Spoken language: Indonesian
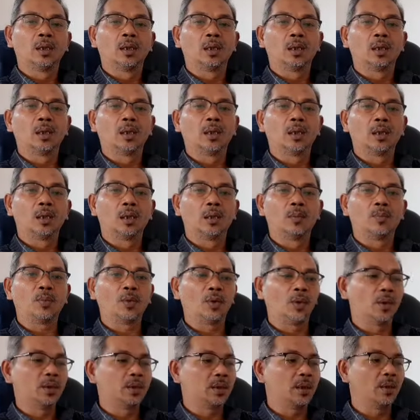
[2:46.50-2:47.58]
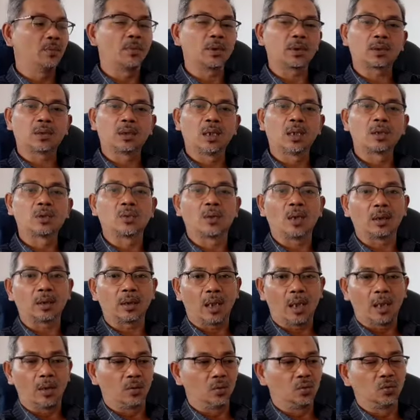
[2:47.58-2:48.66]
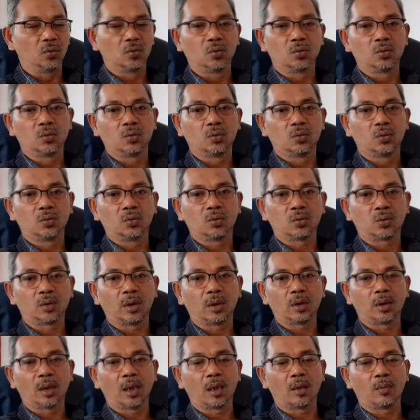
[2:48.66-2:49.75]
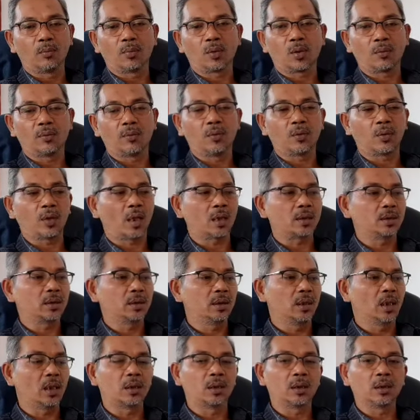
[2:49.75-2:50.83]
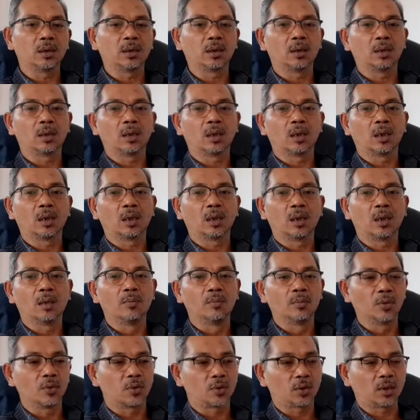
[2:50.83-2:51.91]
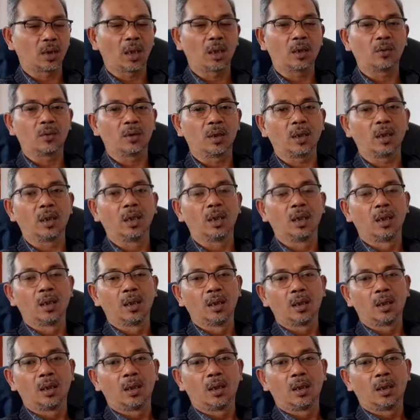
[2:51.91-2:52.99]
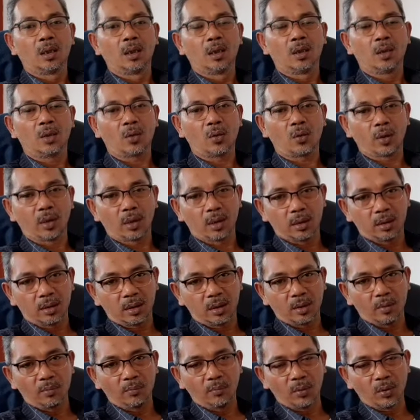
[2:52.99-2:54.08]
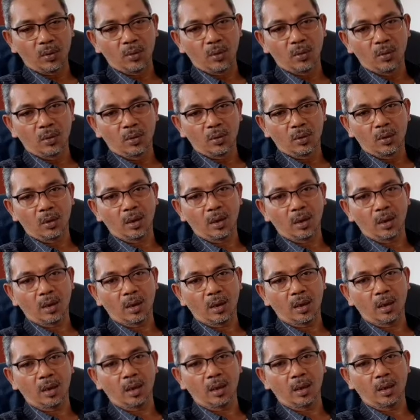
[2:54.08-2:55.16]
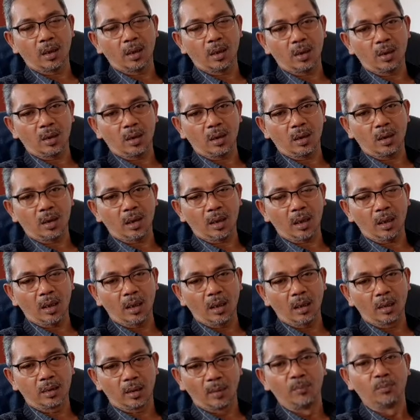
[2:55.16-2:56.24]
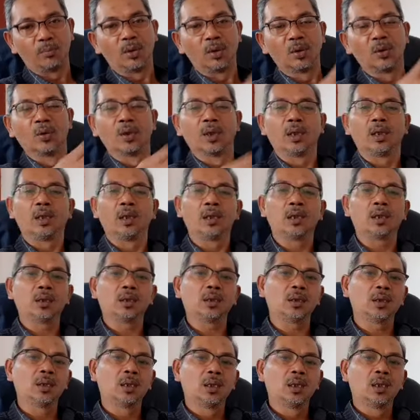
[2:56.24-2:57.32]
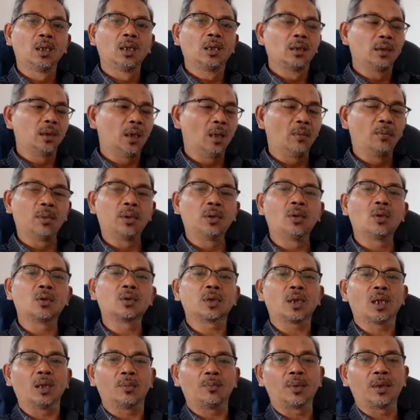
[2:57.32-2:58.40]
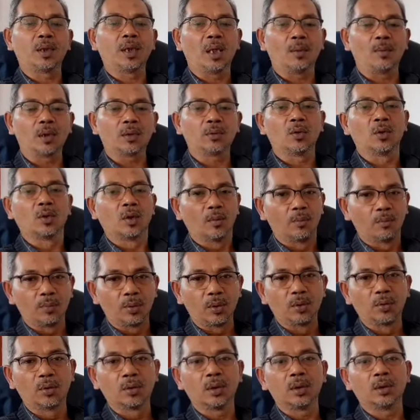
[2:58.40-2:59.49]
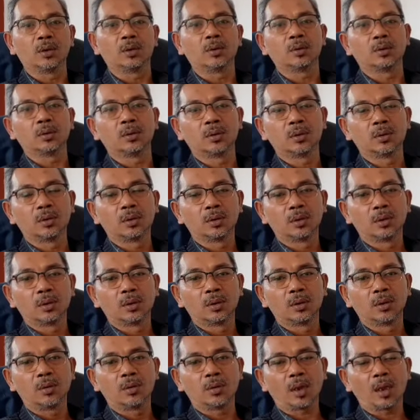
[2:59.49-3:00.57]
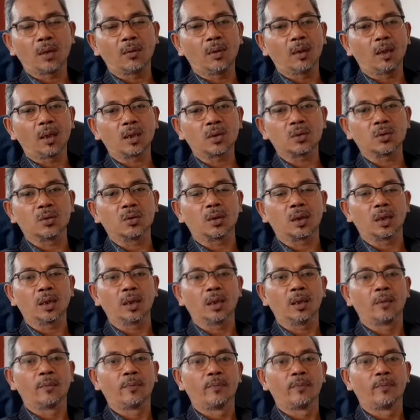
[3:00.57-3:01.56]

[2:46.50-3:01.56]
Eh, polisi mestinya sudah tahu tentang provokasi yang dihembuskan oleh Rocky Gembrung Al Gemblung ini ya menurut saya pendapat wong Gemblung itu ora waras ora